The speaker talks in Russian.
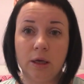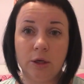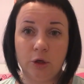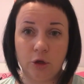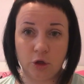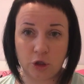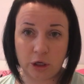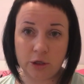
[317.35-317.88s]

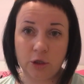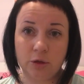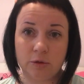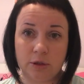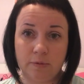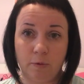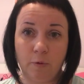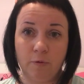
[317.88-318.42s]
И чаще
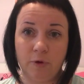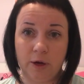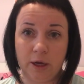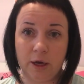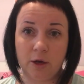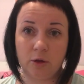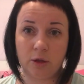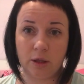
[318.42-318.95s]
всего
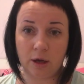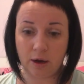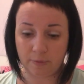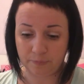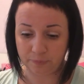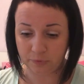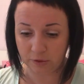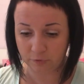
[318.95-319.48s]
влияют
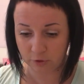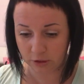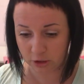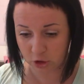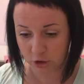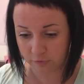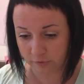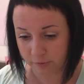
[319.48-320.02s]
на
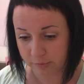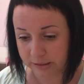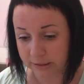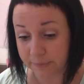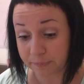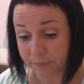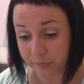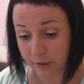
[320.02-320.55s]

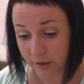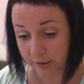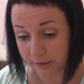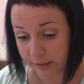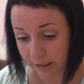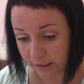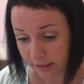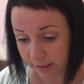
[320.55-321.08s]
невынашиваемость. Так,
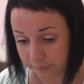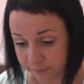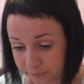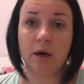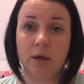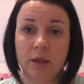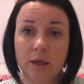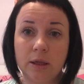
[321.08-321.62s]
далее.
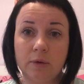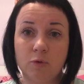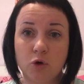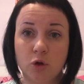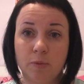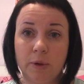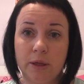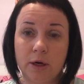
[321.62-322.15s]
А, для того,
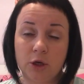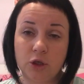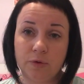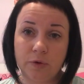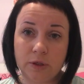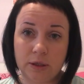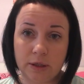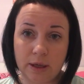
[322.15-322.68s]
чтобы
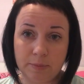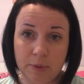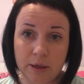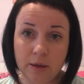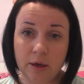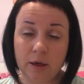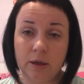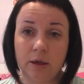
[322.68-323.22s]
наращивать
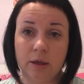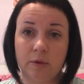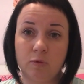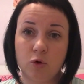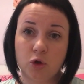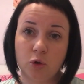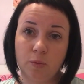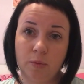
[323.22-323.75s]
эндометрий, для
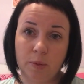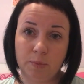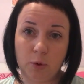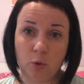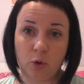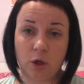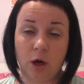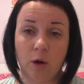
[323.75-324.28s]
того, чтобы
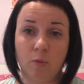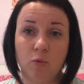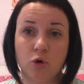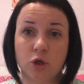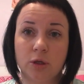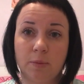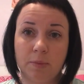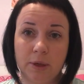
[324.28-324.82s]
плод как
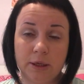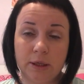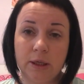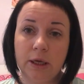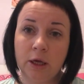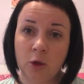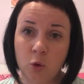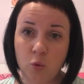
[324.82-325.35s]
можно
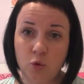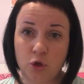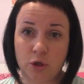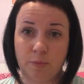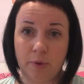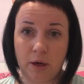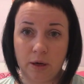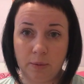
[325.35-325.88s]
плотнее,
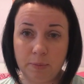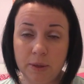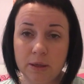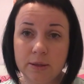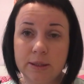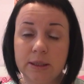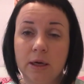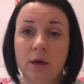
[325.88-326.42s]
лучше
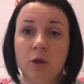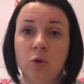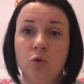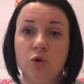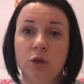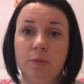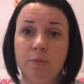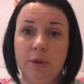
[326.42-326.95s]
прикрепился,
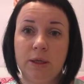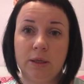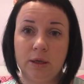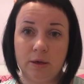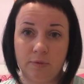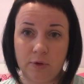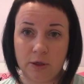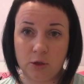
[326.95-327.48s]
нужно пить
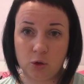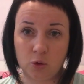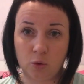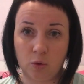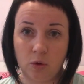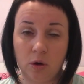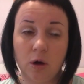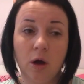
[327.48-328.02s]
тыквенный
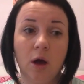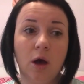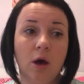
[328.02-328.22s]
сок.